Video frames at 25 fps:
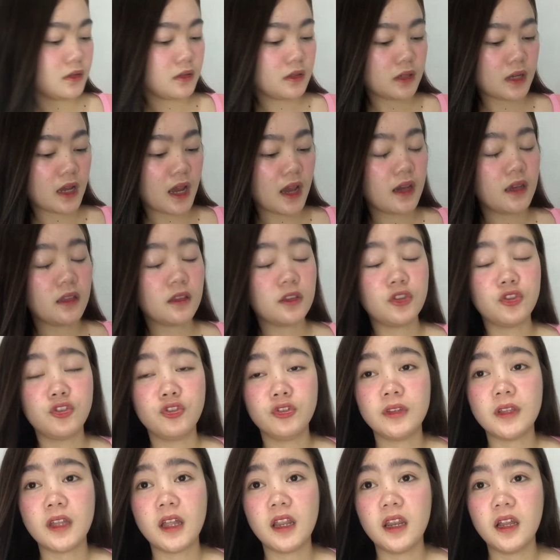kahit
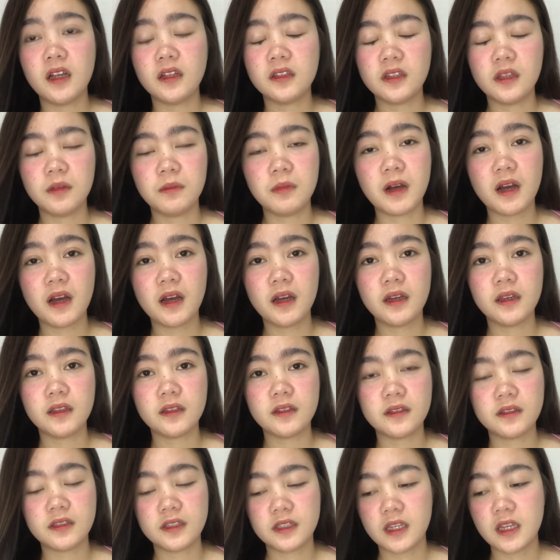dun na lang, di ba? Kahit
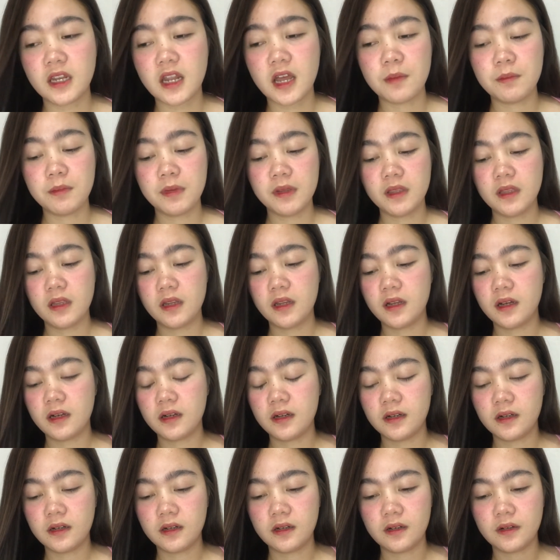sinabi nilang